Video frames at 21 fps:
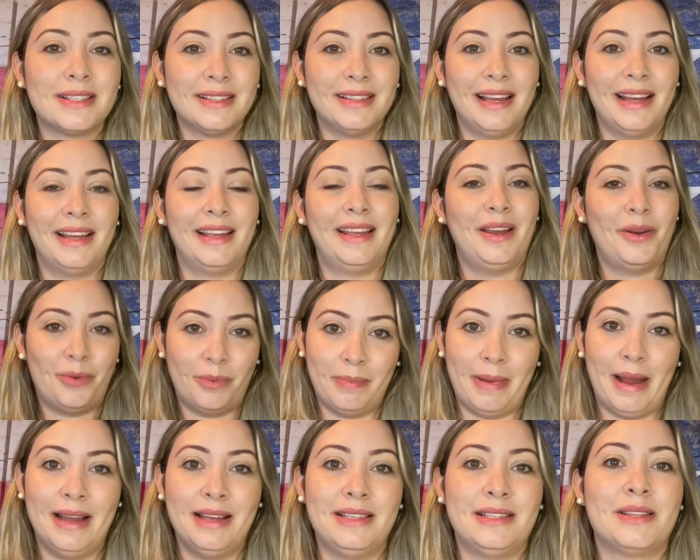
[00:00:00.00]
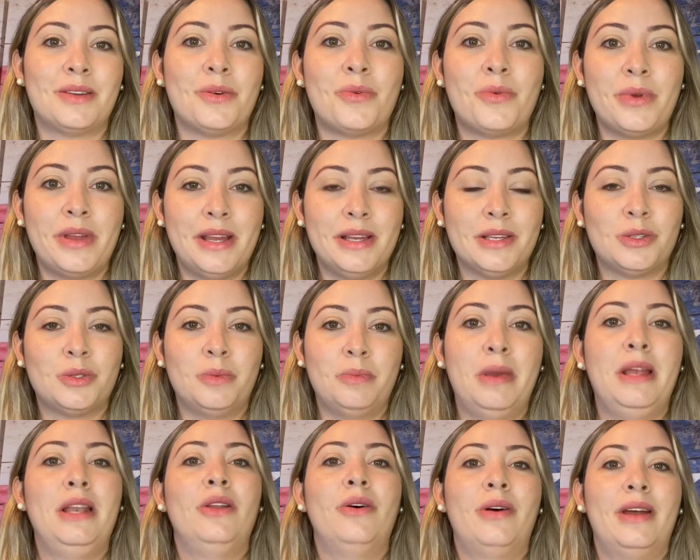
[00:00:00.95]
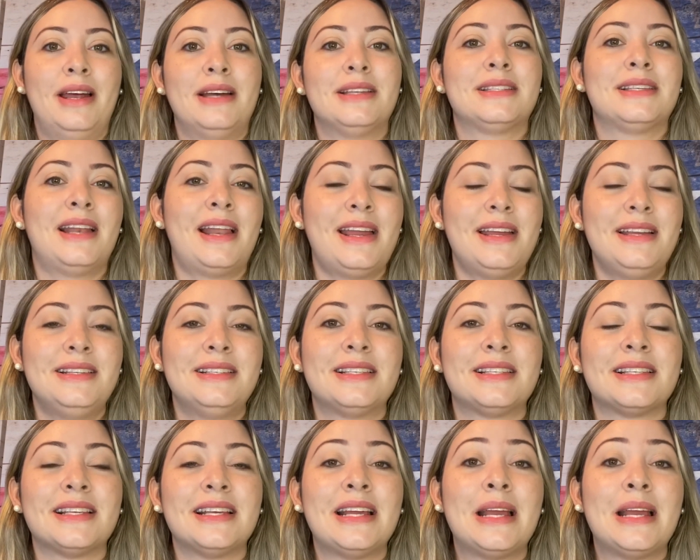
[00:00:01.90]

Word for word: né, que é o país que eu conheço melhor as leis